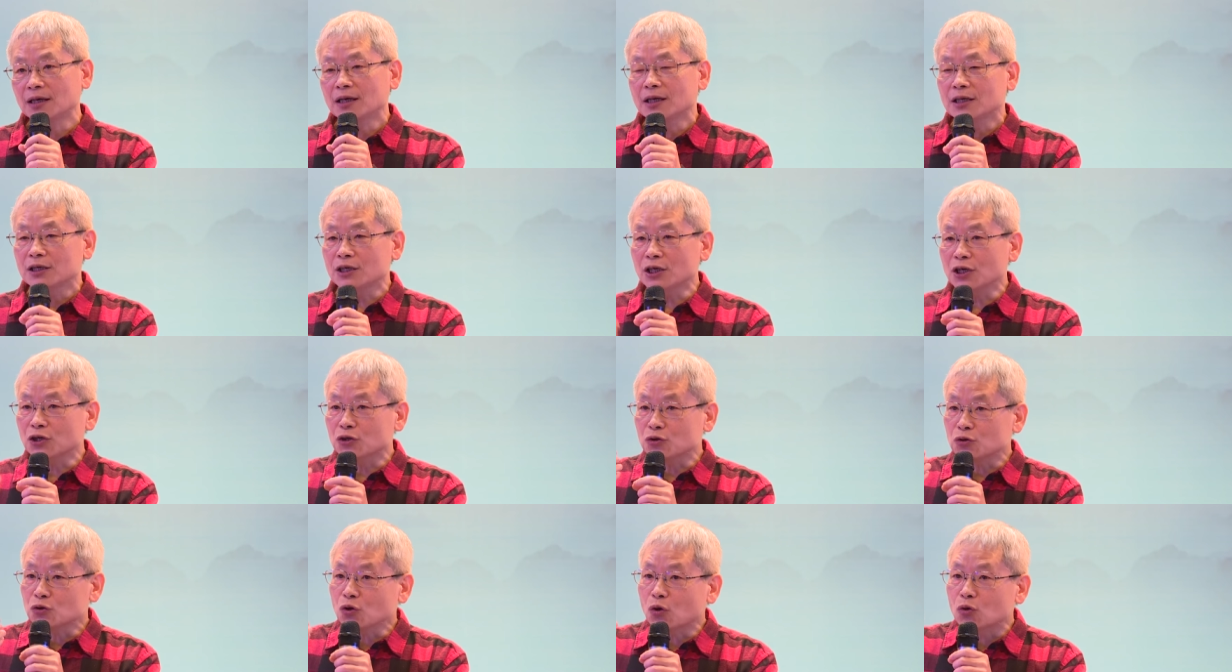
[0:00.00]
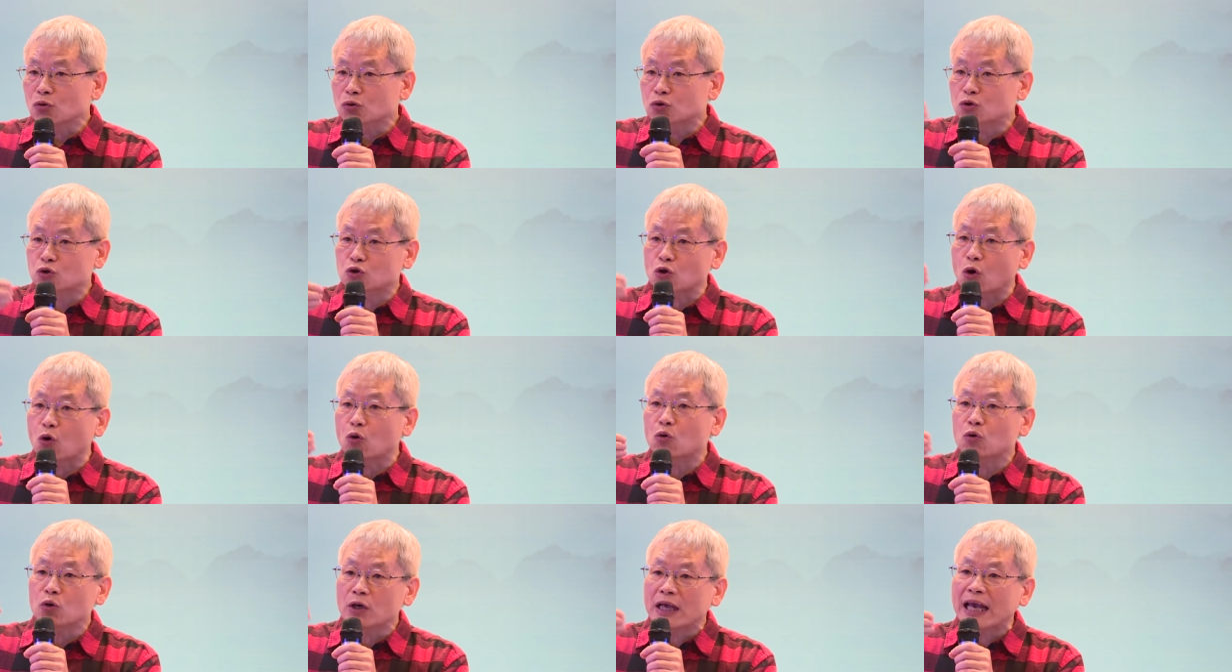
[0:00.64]
也有用
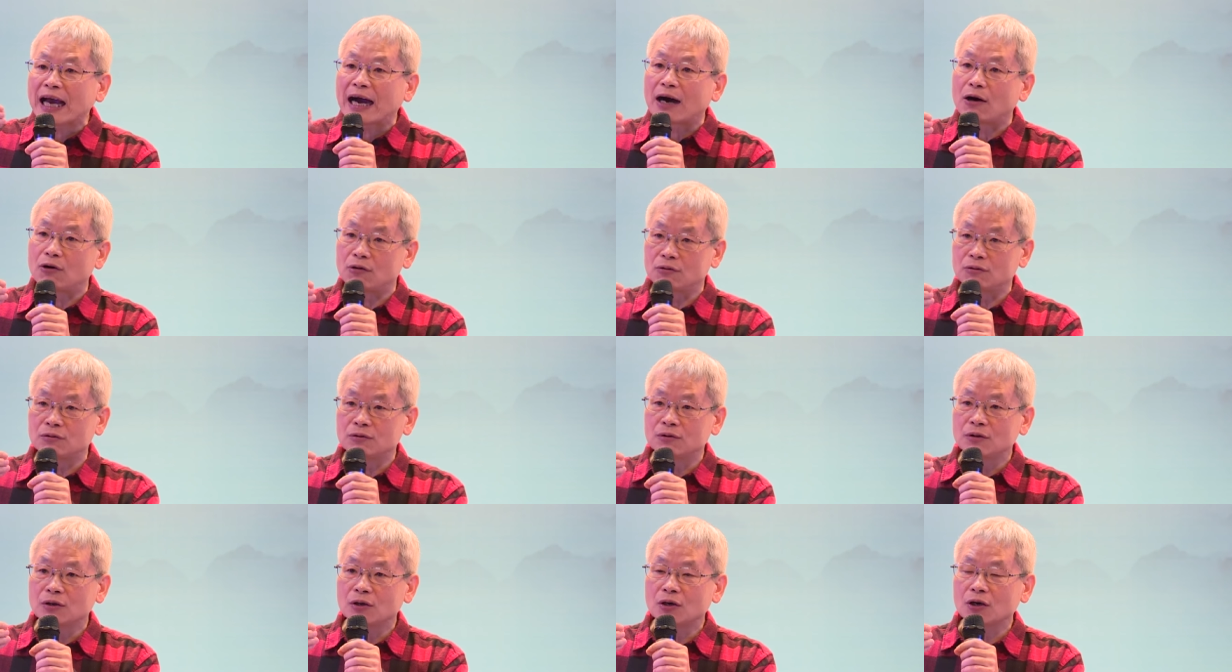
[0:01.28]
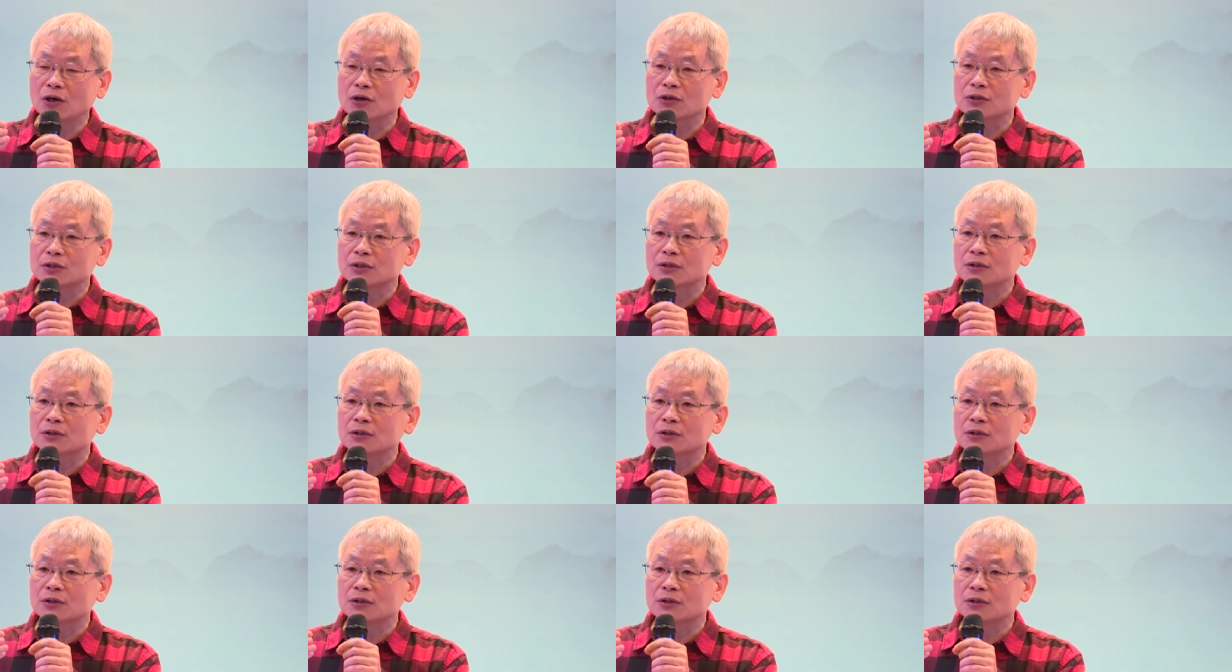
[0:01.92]
中药哈，